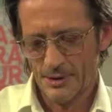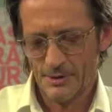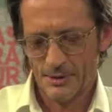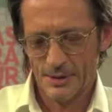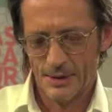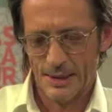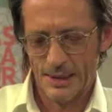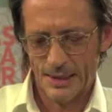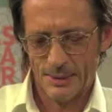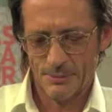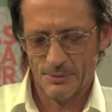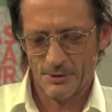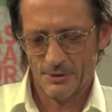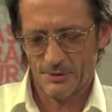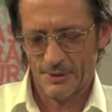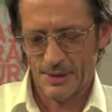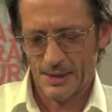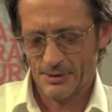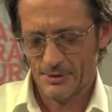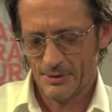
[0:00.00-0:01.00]

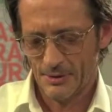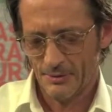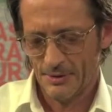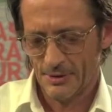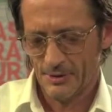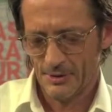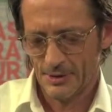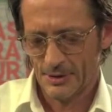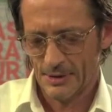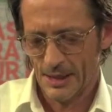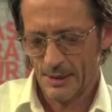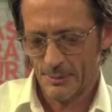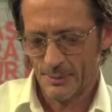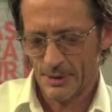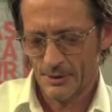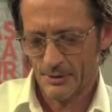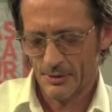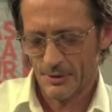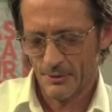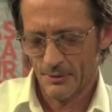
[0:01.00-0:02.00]
Lebensweise, wie sie
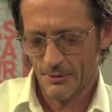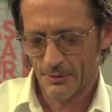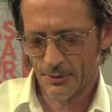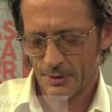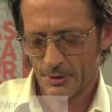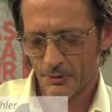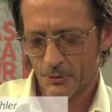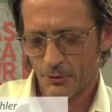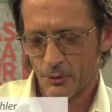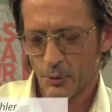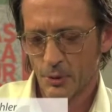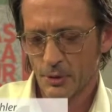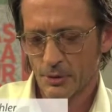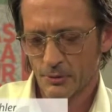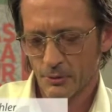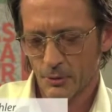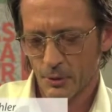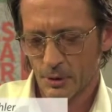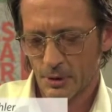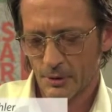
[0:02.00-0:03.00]
damals ge geführt
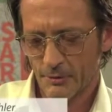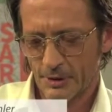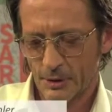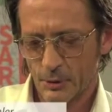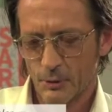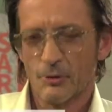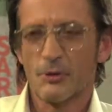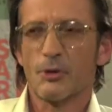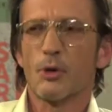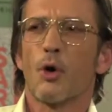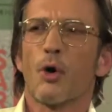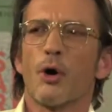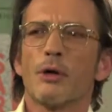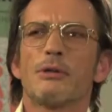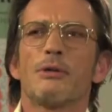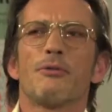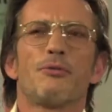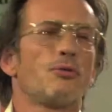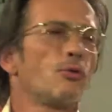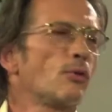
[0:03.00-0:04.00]
wurde, wenn du sie
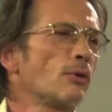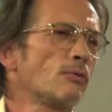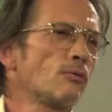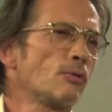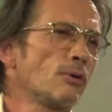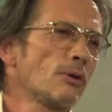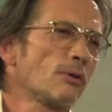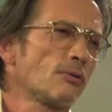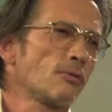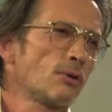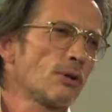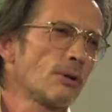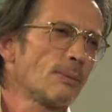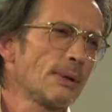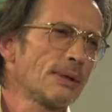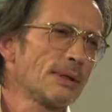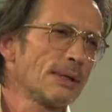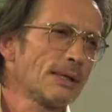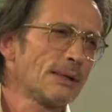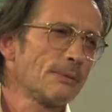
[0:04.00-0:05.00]
heute führen würdest, würde
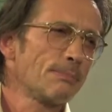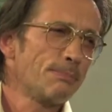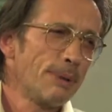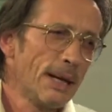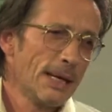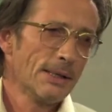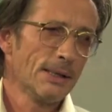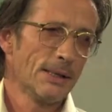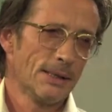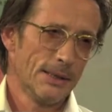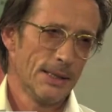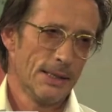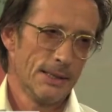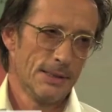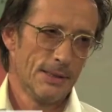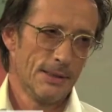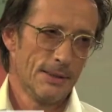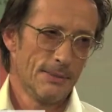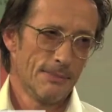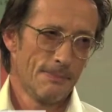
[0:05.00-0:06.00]
man dich ein Penner
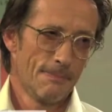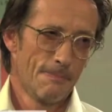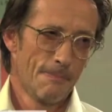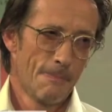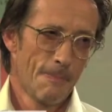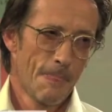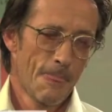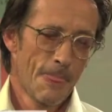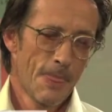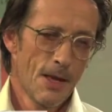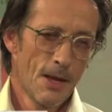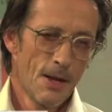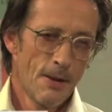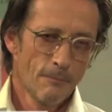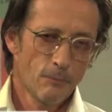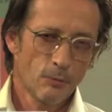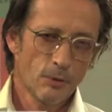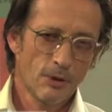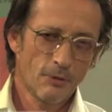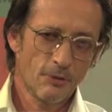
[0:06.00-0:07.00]
nennen. Mhm.
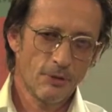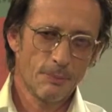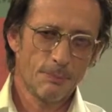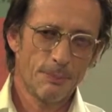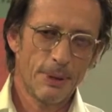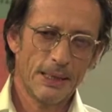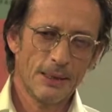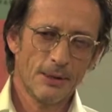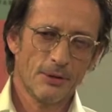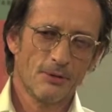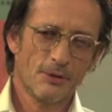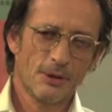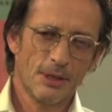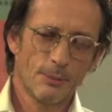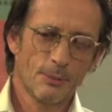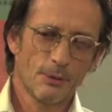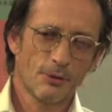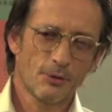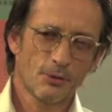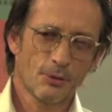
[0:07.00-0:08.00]
Und ich finde, Penner sind
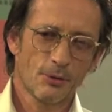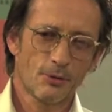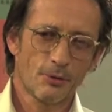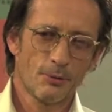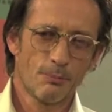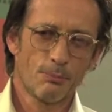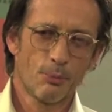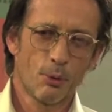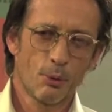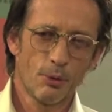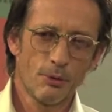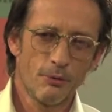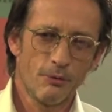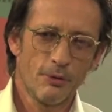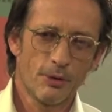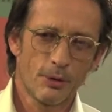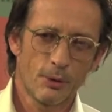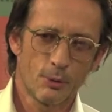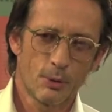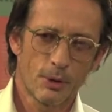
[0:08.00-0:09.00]
immer so
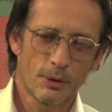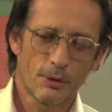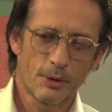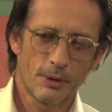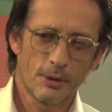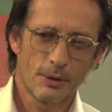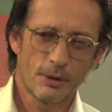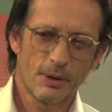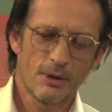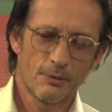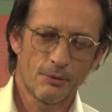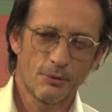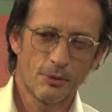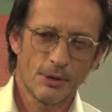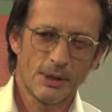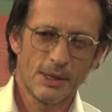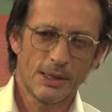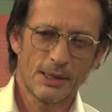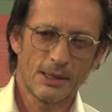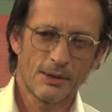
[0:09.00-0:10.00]
Symbolfiguren äh, für
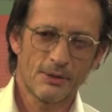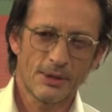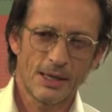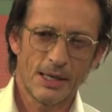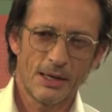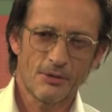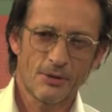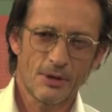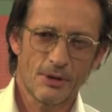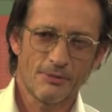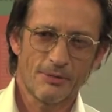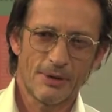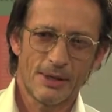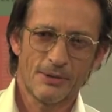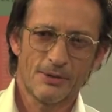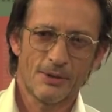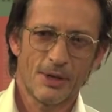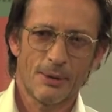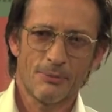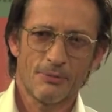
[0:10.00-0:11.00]
die Gesellschaft, weil
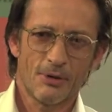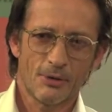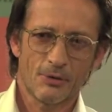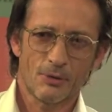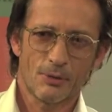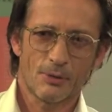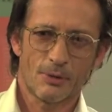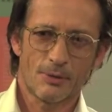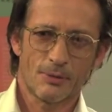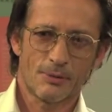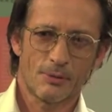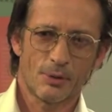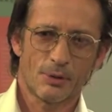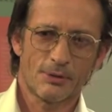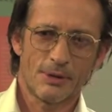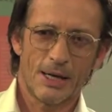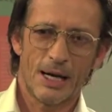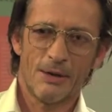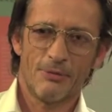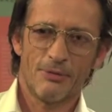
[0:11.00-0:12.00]
sie einfach so
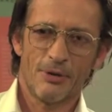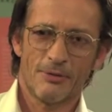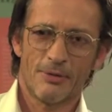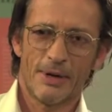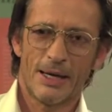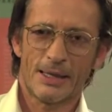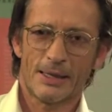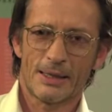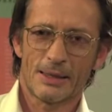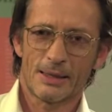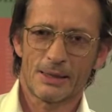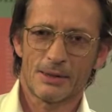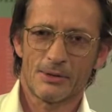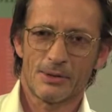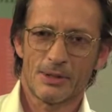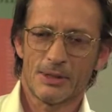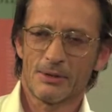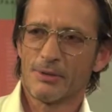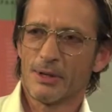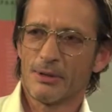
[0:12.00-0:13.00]
total Verweigerer
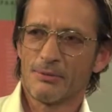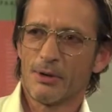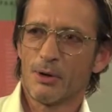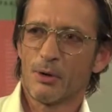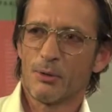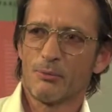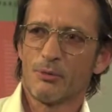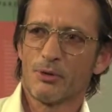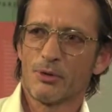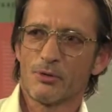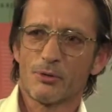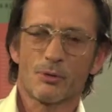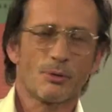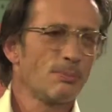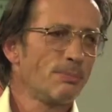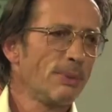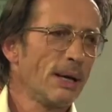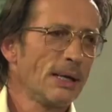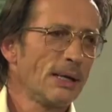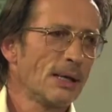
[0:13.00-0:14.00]
sind. Weil warum wirst du ein
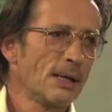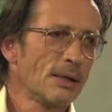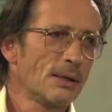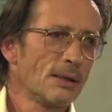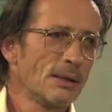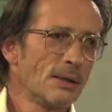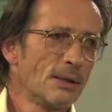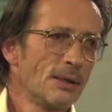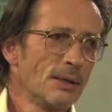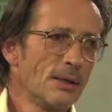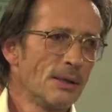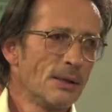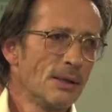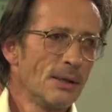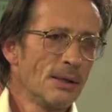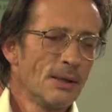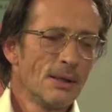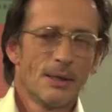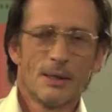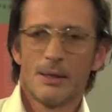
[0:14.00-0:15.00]
Penner?
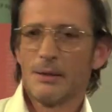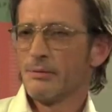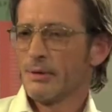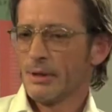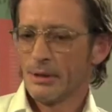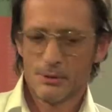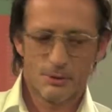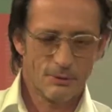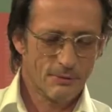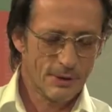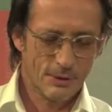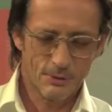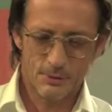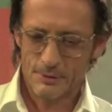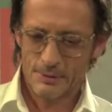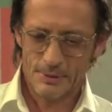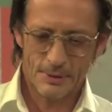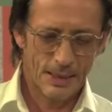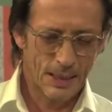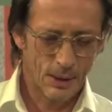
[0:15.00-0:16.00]
Mhm. Weil, du, weil du
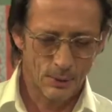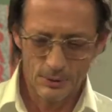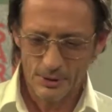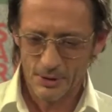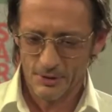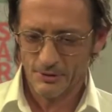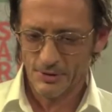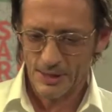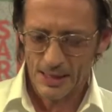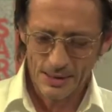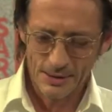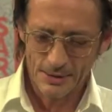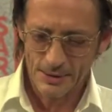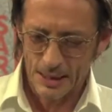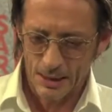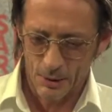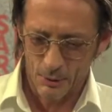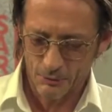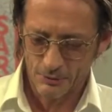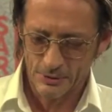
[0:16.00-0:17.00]
lauter Sachen
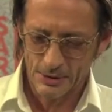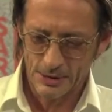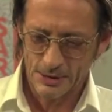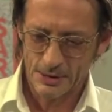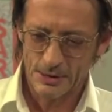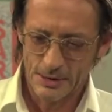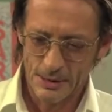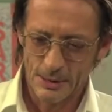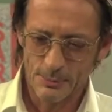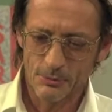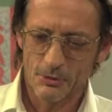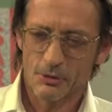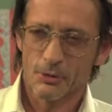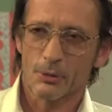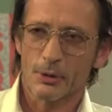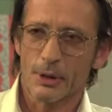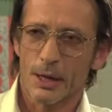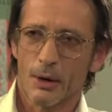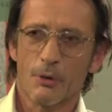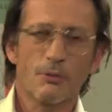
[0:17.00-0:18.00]
auf dich nimmst
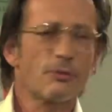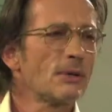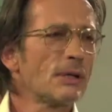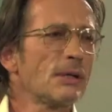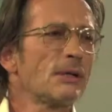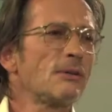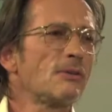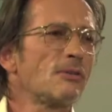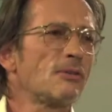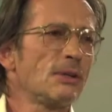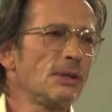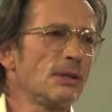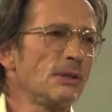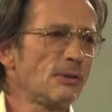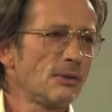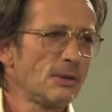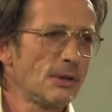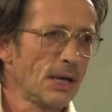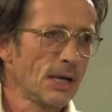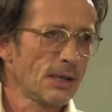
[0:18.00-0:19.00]
und auf dich
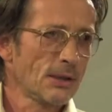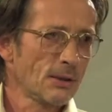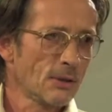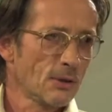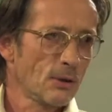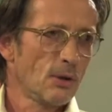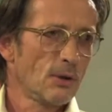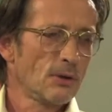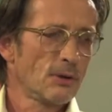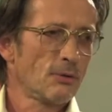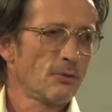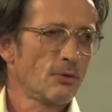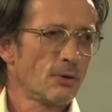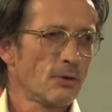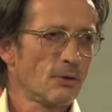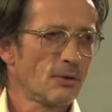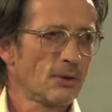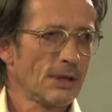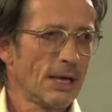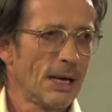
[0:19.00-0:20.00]
ziehst, die andere Leute von
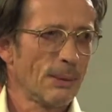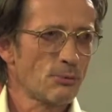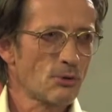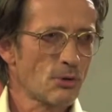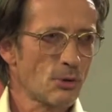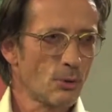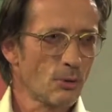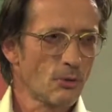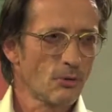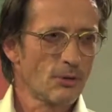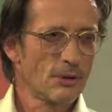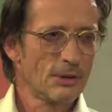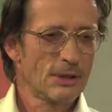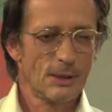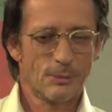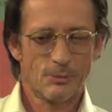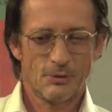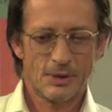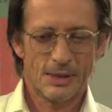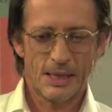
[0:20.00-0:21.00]
sich abstoßen, mhm.
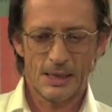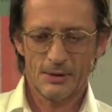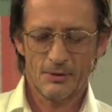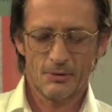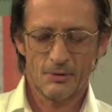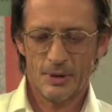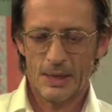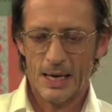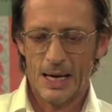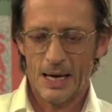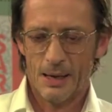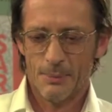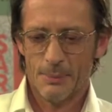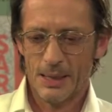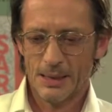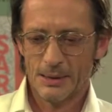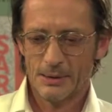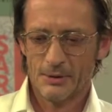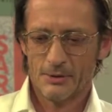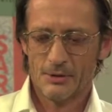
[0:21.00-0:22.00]
indem sie ganz viel
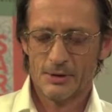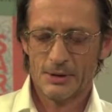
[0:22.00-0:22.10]
arbeiten, sich